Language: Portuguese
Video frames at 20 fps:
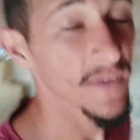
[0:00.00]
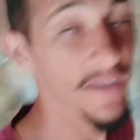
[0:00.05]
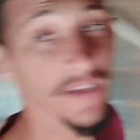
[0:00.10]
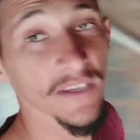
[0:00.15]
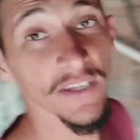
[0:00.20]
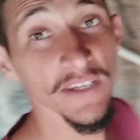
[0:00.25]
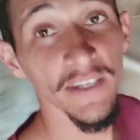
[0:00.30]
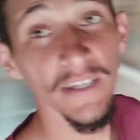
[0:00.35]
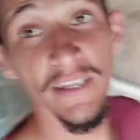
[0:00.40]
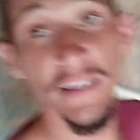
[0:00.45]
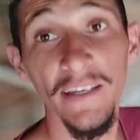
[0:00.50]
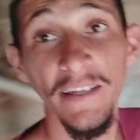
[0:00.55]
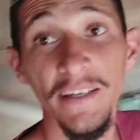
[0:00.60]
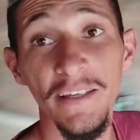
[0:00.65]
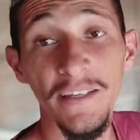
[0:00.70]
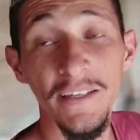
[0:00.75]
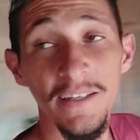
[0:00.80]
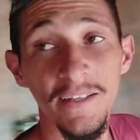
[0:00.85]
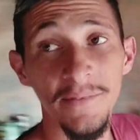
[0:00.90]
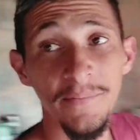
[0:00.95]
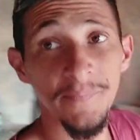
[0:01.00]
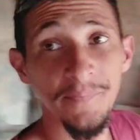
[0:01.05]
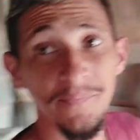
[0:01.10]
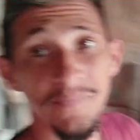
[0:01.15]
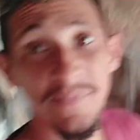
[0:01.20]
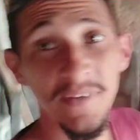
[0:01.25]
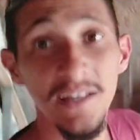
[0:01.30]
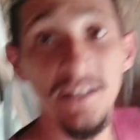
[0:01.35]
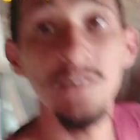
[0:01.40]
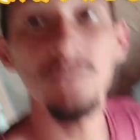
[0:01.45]
E
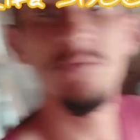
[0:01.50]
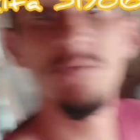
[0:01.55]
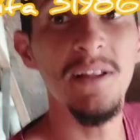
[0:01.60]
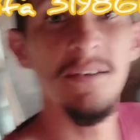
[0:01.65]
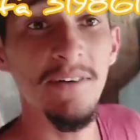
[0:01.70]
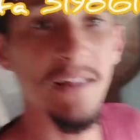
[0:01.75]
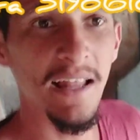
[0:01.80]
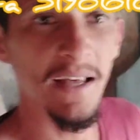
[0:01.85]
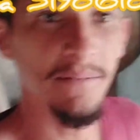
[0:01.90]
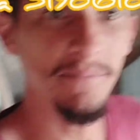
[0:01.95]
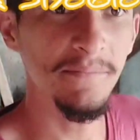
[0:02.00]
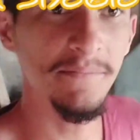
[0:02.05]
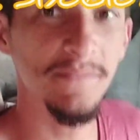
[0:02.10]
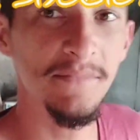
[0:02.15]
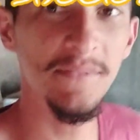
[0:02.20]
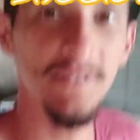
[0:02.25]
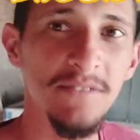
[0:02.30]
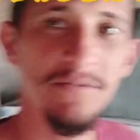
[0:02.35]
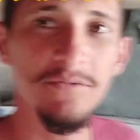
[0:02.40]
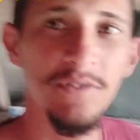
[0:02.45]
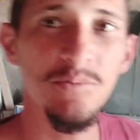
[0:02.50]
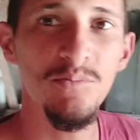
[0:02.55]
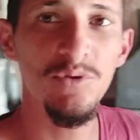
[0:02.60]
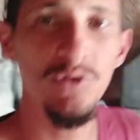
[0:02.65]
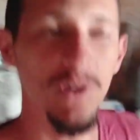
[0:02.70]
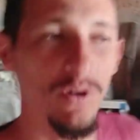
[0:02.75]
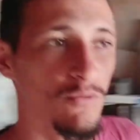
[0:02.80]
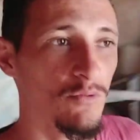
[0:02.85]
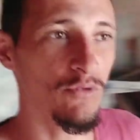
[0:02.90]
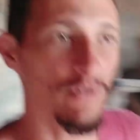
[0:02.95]
ele não tava lá. Foi
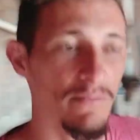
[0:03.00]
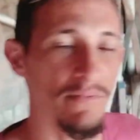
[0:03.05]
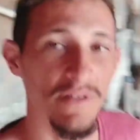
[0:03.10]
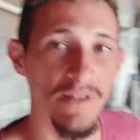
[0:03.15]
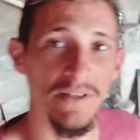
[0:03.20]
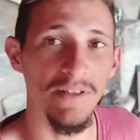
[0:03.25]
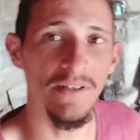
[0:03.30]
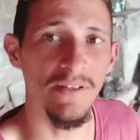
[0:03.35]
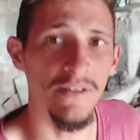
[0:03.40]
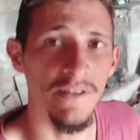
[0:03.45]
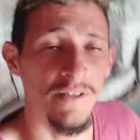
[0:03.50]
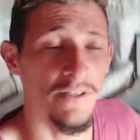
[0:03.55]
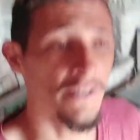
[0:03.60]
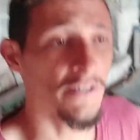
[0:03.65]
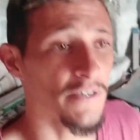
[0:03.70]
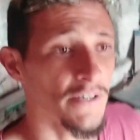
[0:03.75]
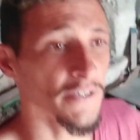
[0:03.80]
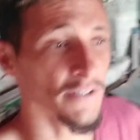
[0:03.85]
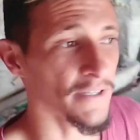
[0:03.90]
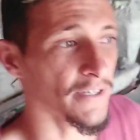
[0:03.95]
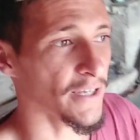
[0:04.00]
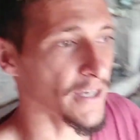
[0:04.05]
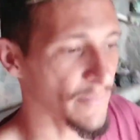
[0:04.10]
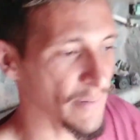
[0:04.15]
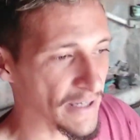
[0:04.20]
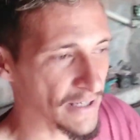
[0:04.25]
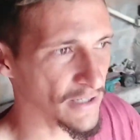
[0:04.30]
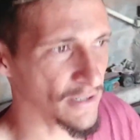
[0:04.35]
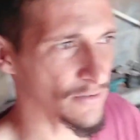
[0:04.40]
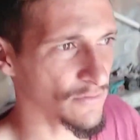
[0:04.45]
buscar um ônibus aí. E aí
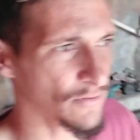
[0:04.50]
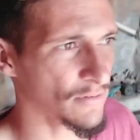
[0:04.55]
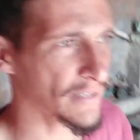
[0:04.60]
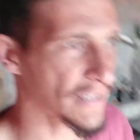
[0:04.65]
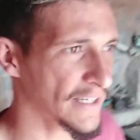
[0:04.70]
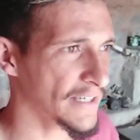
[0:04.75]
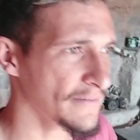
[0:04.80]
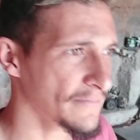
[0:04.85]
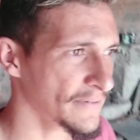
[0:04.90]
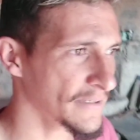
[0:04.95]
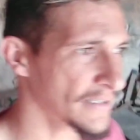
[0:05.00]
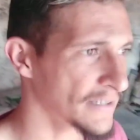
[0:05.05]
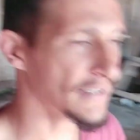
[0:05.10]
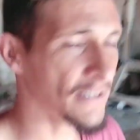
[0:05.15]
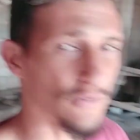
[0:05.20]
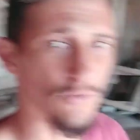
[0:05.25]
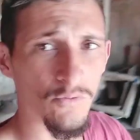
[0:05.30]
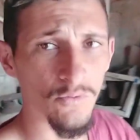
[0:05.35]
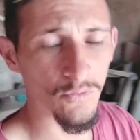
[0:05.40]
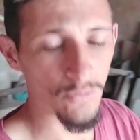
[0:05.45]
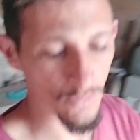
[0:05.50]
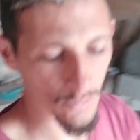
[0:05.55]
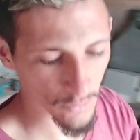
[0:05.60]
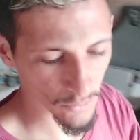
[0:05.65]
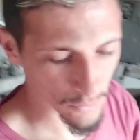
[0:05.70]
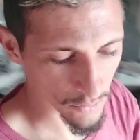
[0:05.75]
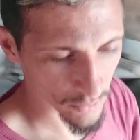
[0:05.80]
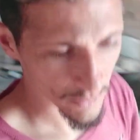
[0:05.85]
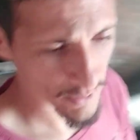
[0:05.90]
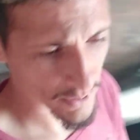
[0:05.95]
amanhã nós vamos lá. Ele tá no
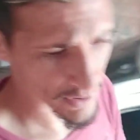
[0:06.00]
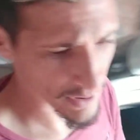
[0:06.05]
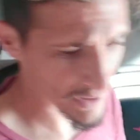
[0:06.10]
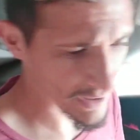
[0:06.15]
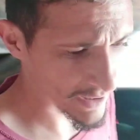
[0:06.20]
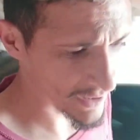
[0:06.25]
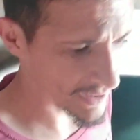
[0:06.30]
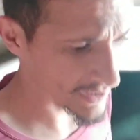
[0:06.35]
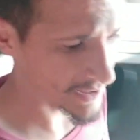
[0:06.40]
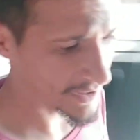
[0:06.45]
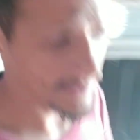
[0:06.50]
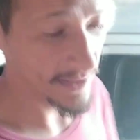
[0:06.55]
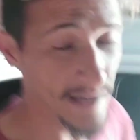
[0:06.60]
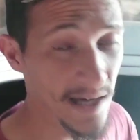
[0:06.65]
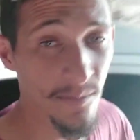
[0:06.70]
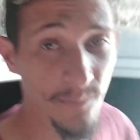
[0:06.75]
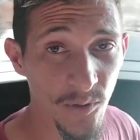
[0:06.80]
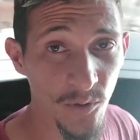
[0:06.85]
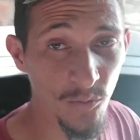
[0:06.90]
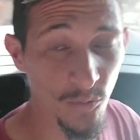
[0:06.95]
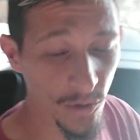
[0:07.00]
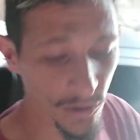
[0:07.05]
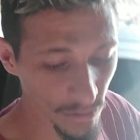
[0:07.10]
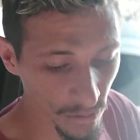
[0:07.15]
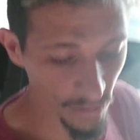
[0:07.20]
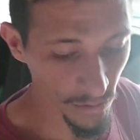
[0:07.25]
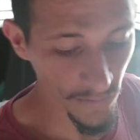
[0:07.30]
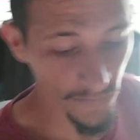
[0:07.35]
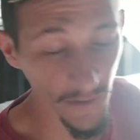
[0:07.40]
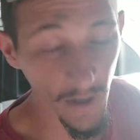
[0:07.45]
é, abriu um
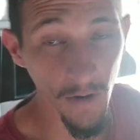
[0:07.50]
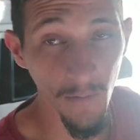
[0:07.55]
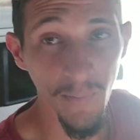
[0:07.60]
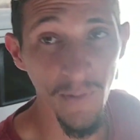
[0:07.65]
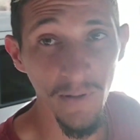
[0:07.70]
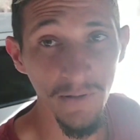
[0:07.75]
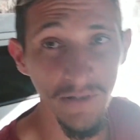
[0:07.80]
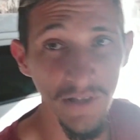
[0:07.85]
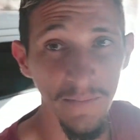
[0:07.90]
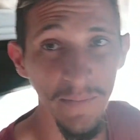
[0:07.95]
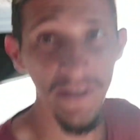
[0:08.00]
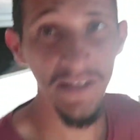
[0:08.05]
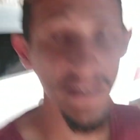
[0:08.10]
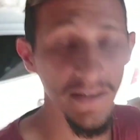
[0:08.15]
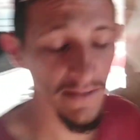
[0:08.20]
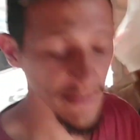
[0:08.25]
outro novo galpão também.